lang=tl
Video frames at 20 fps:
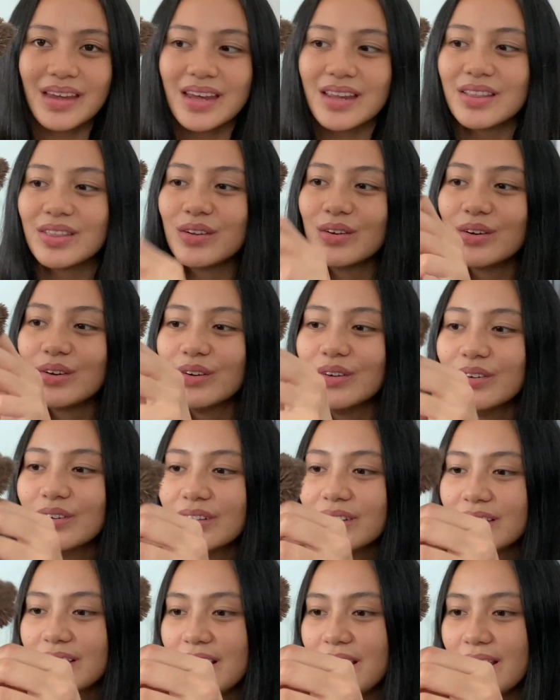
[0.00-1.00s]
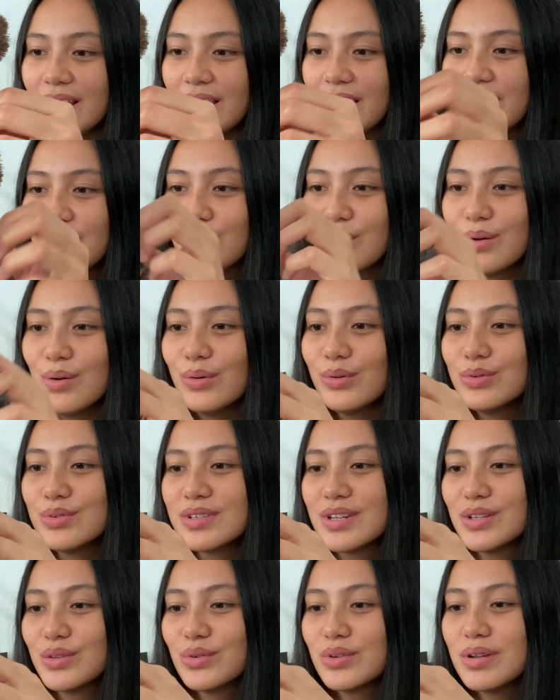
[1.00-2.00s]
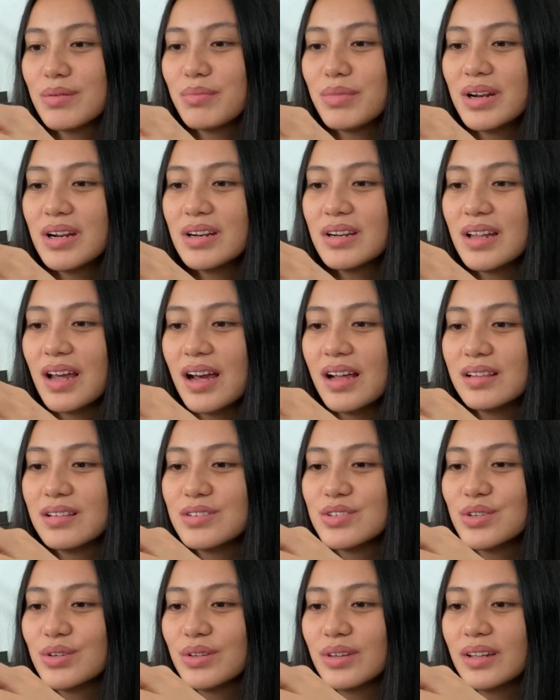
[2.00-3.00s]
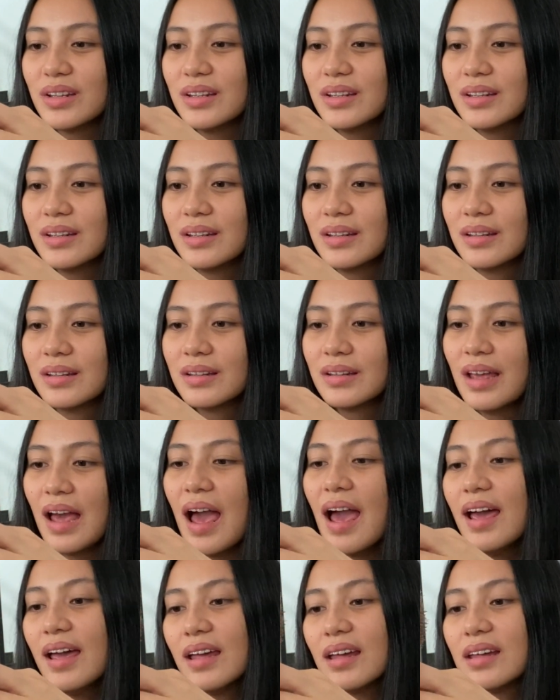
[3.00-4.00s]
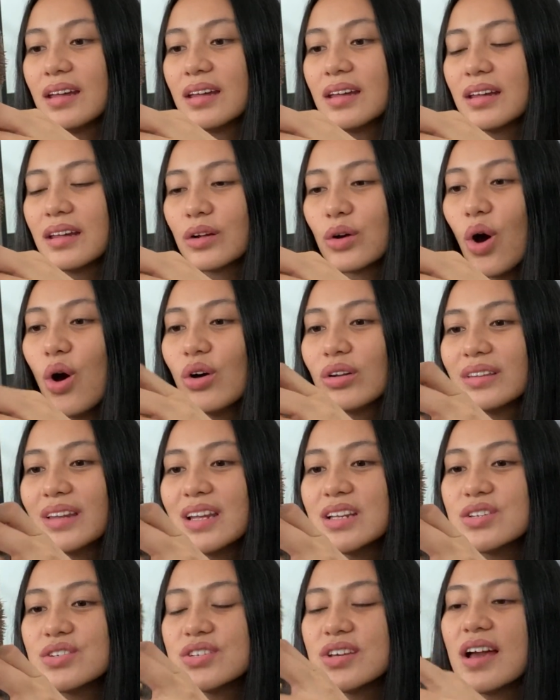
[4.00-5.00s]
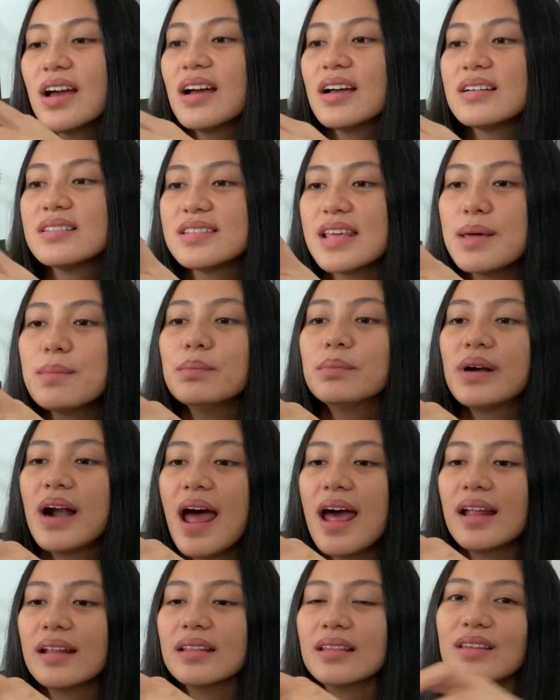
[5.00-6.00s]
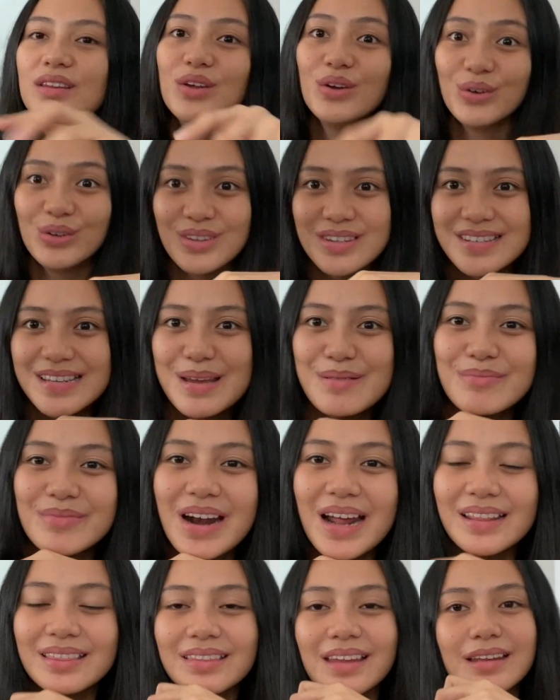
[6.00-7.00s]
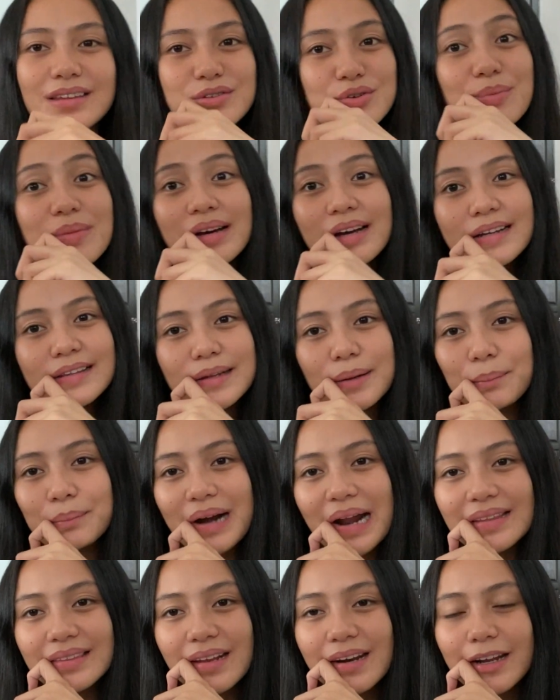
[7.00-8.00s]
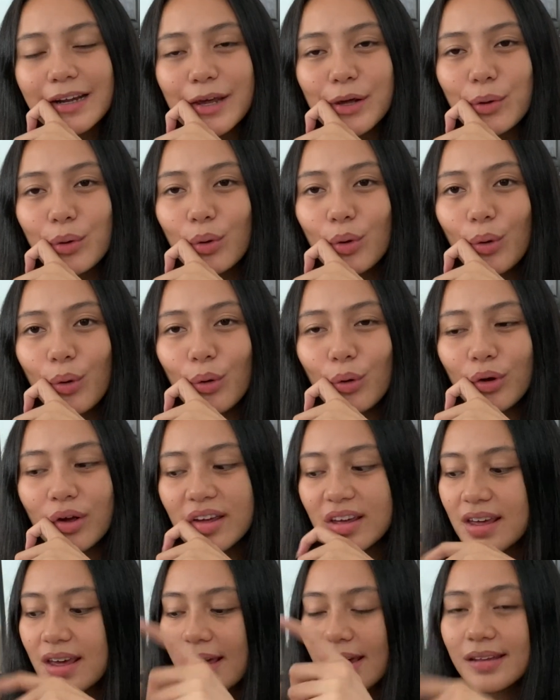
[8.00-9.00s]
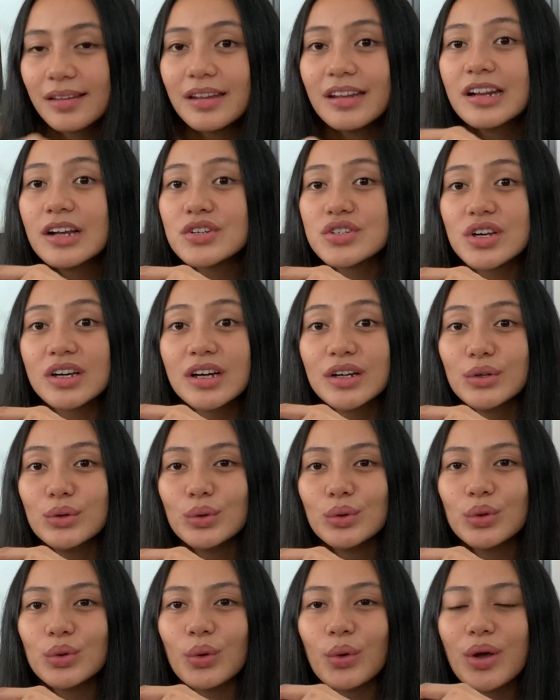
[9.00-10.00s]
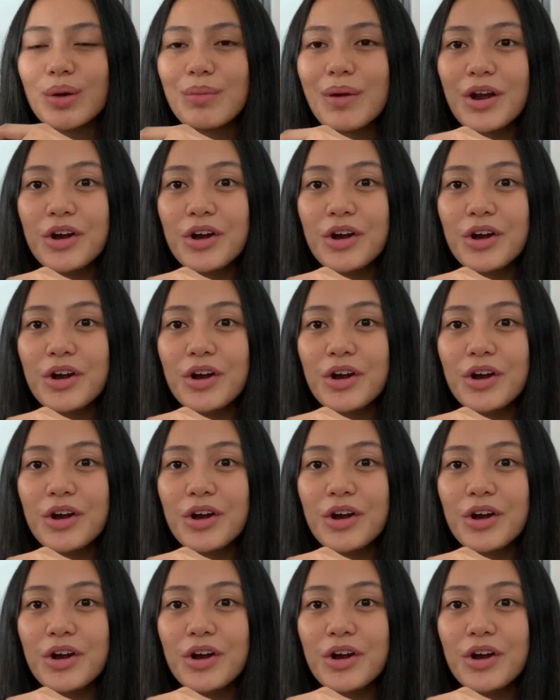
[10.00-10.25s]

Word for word: Ito. Ewan ko kung saan ito nabili ni Aljon eh. Ay! Kong din siya. Same brand. yon same brand din. So, magandang brand talaga yung Kong. Hindi lang siya ganong toy.